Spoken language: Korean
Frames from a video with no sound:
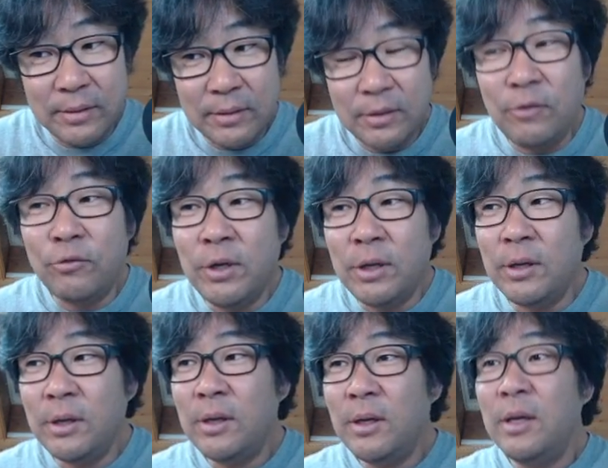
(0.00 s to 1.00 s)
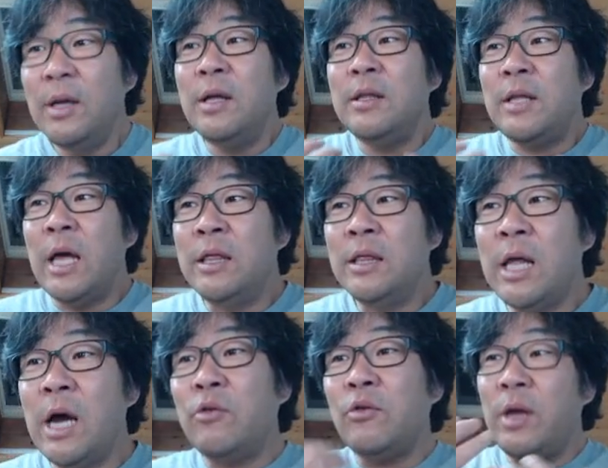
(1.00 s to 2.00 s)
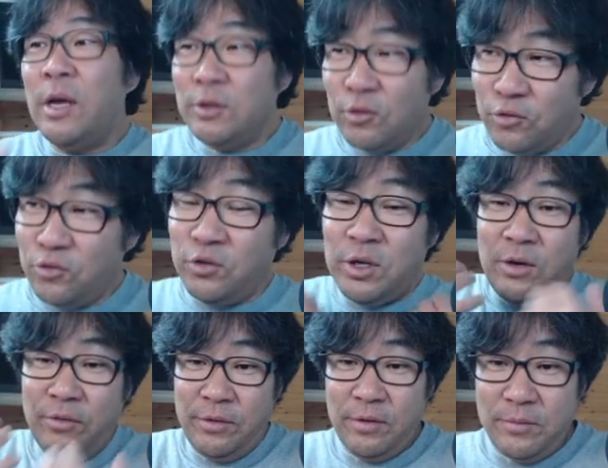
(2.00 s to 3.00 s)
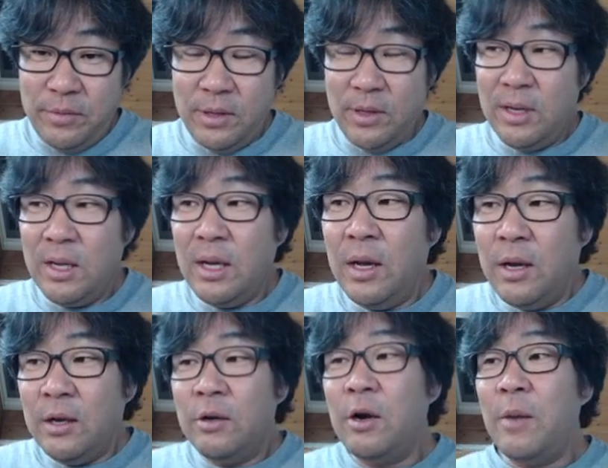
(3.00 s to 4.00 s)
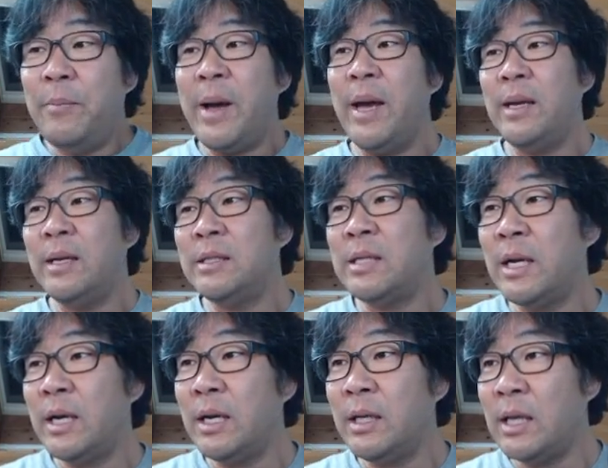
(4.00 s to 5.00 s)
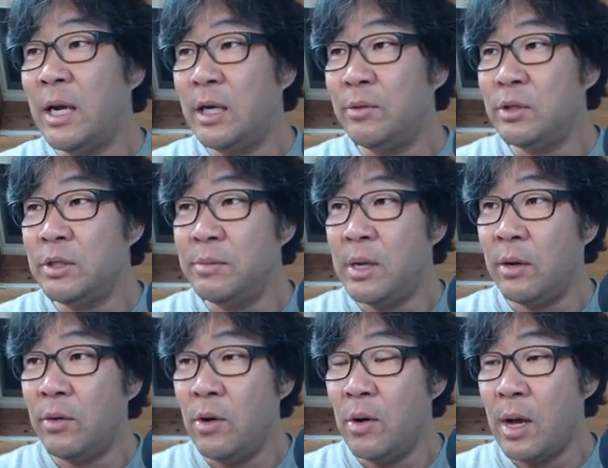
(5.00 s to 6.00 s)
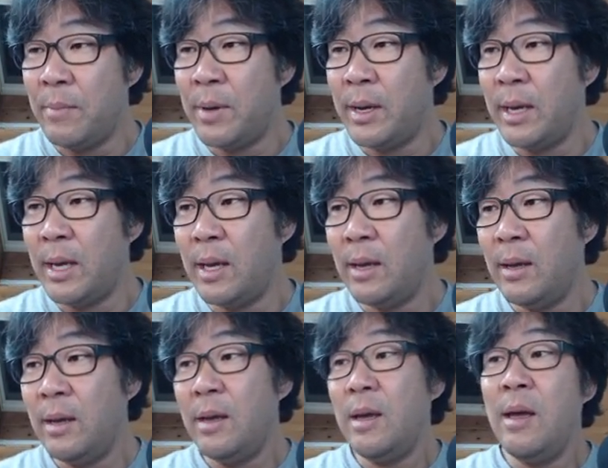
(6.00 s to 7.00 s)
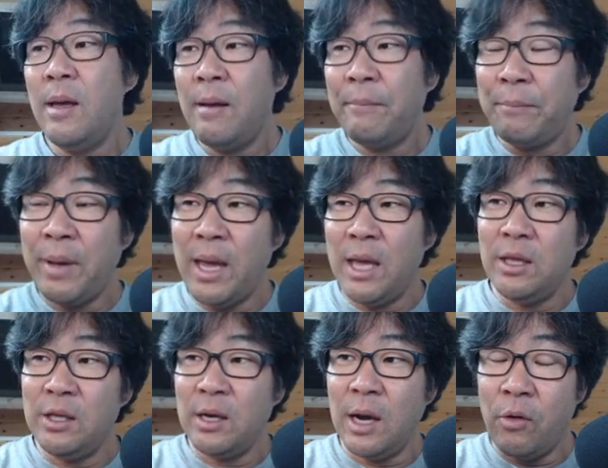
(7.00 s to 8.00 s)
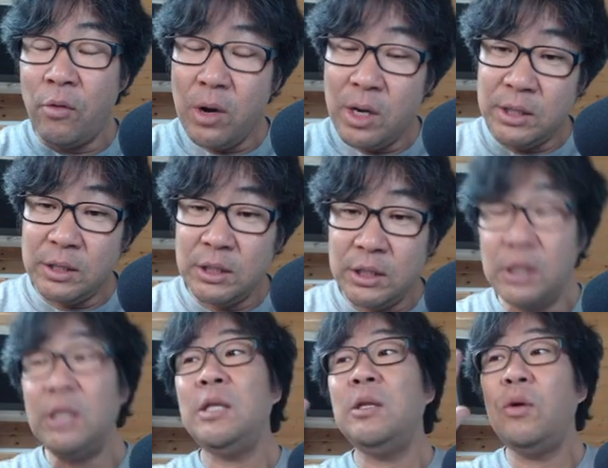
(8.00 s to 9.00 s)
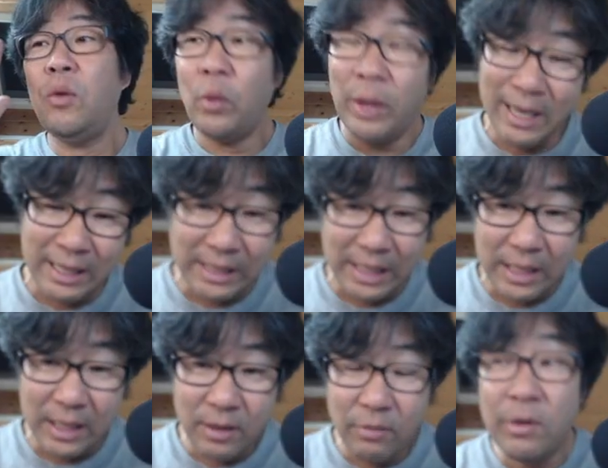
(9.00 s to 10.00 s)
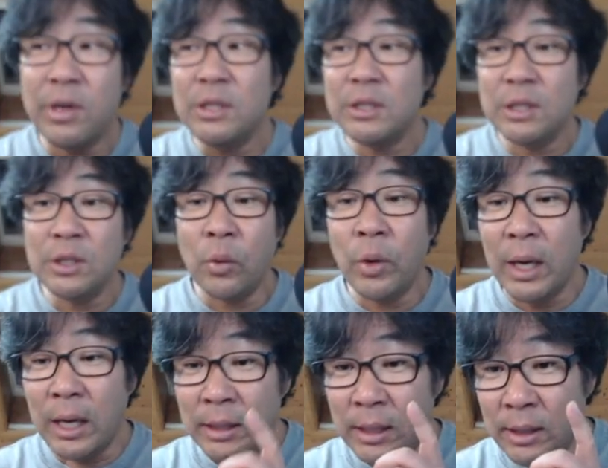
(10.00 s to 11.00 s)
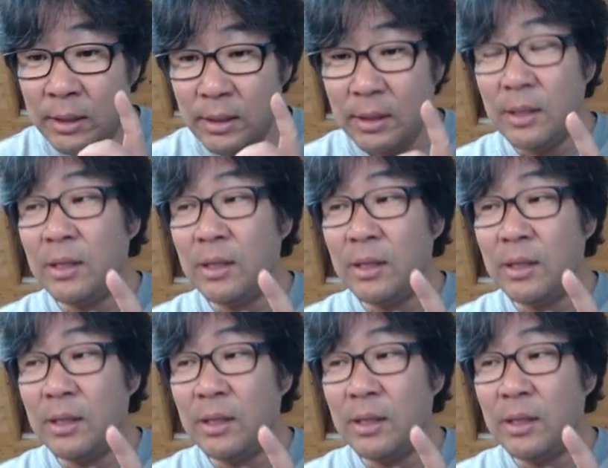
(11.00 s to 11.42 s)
근데 우리는 된다고 계속 주장하고 있는 겁니다. 그럴 바에는 차라리 타일을 붙지 말고 합판에 페인트가 훨씬 오래 간다는